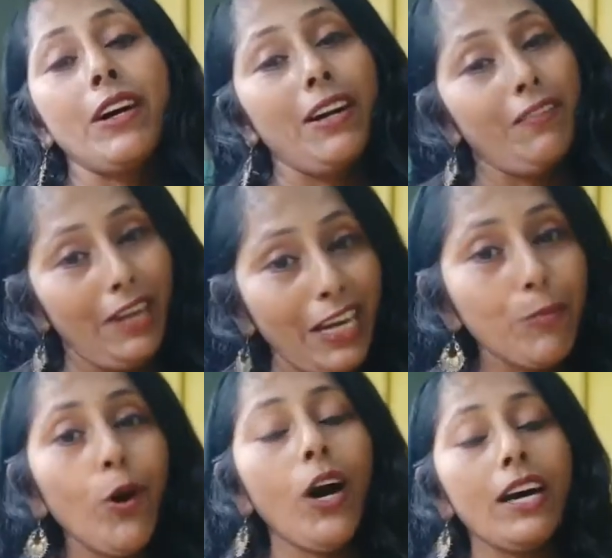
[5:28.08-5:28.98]

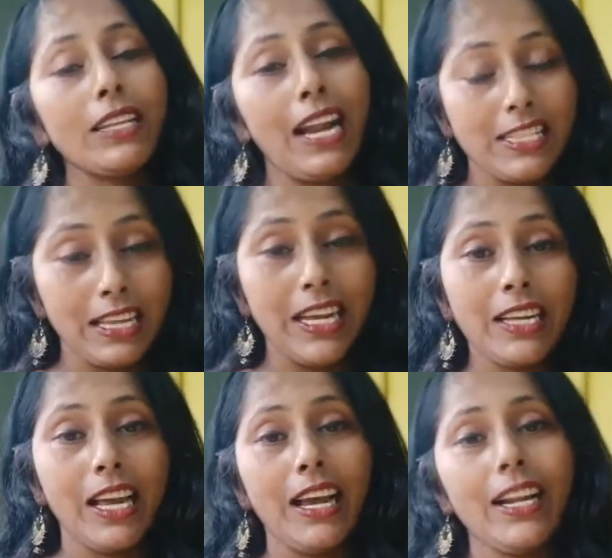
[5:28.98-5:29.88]
வேண்டுமோ அதை நாங்கள் சந்திக்க
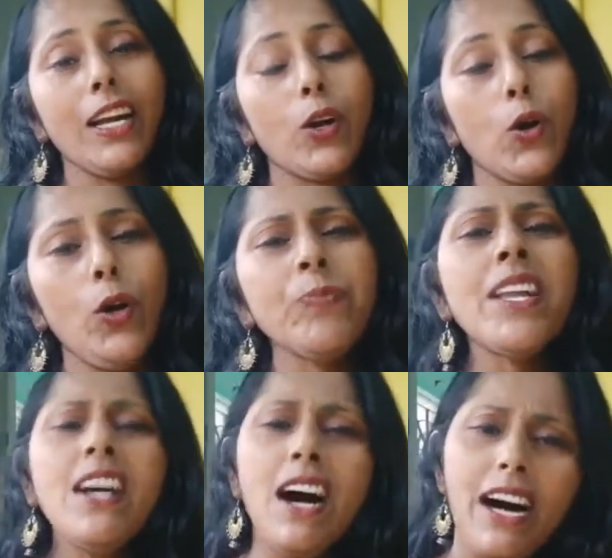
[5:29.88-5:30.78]
தயாராக இருக்கிறோம்
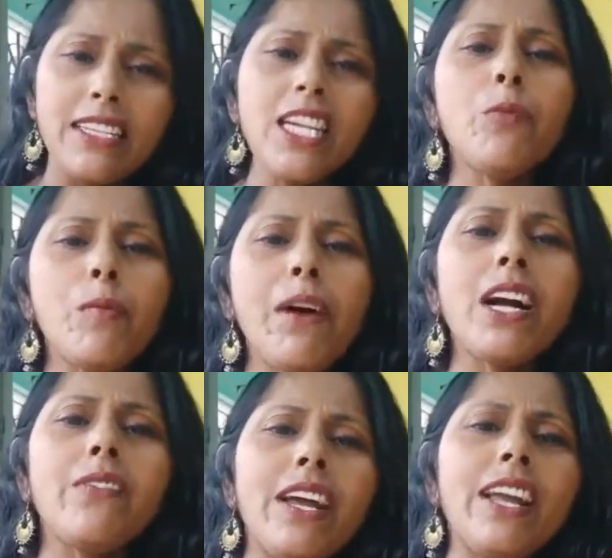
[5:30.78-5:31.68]
அதற்கு
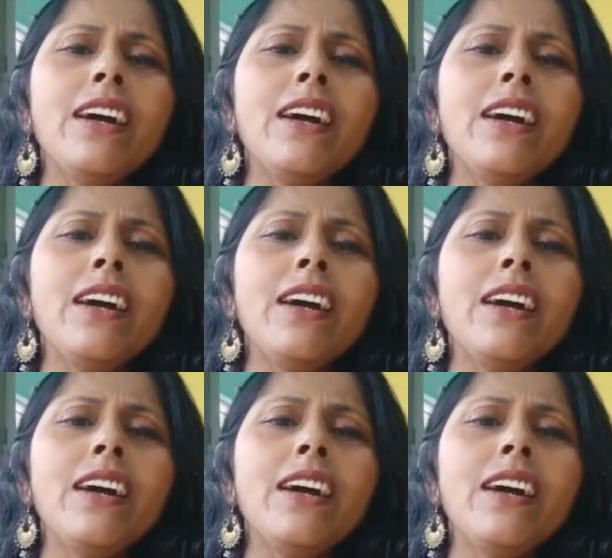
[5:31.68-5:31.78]
முன்பாகவே